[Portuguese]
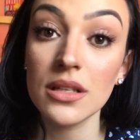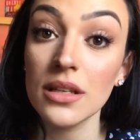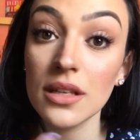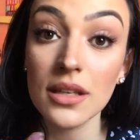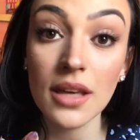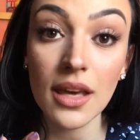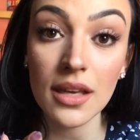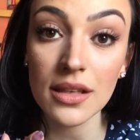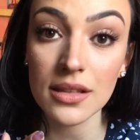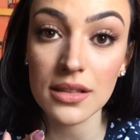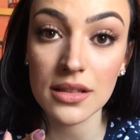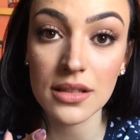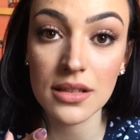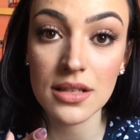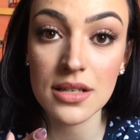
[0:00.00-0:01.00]
Ninguém,
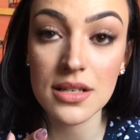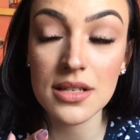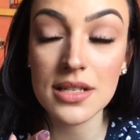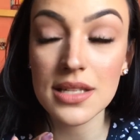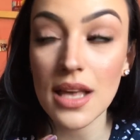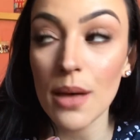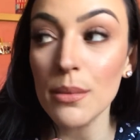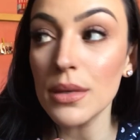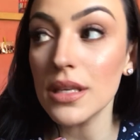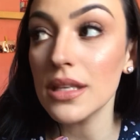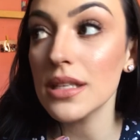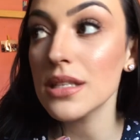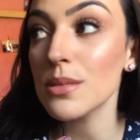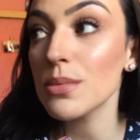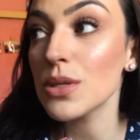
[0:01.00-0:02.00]
sabe?
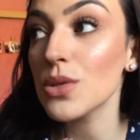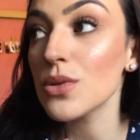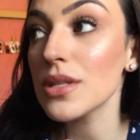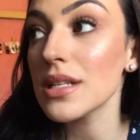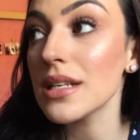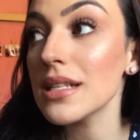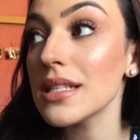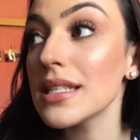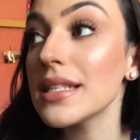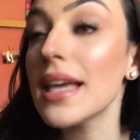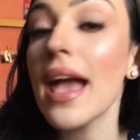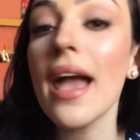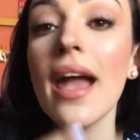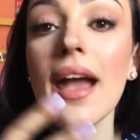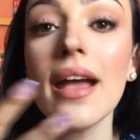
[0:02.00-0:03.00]
E as pessoas elas
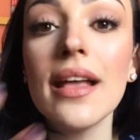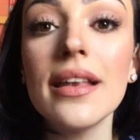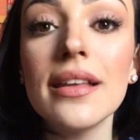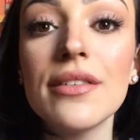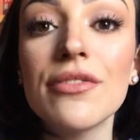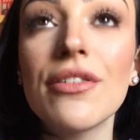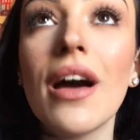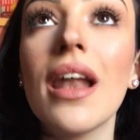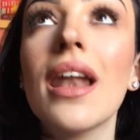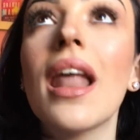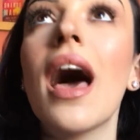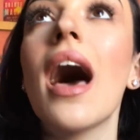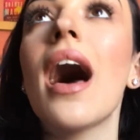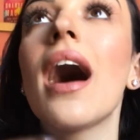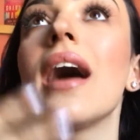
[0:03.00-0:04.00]
querem
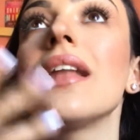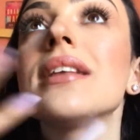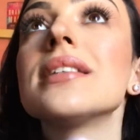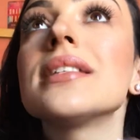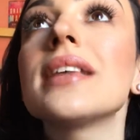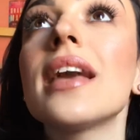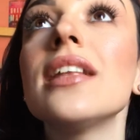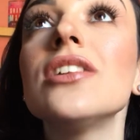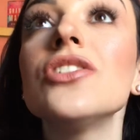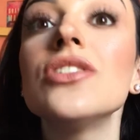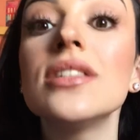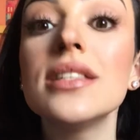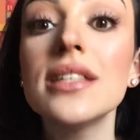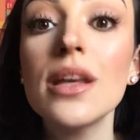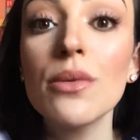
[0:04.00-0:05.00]
falar, elas querem
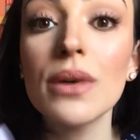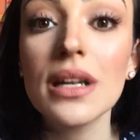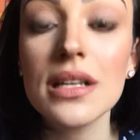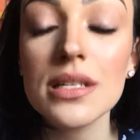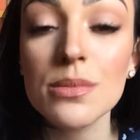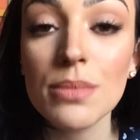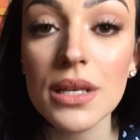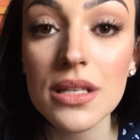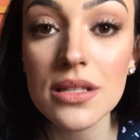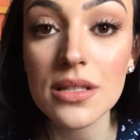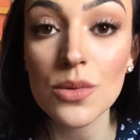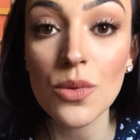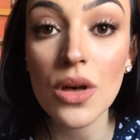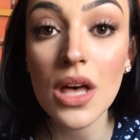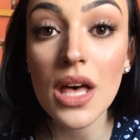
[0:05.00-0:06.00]
dizer o que elas
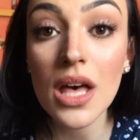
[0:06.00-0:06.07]
pensam,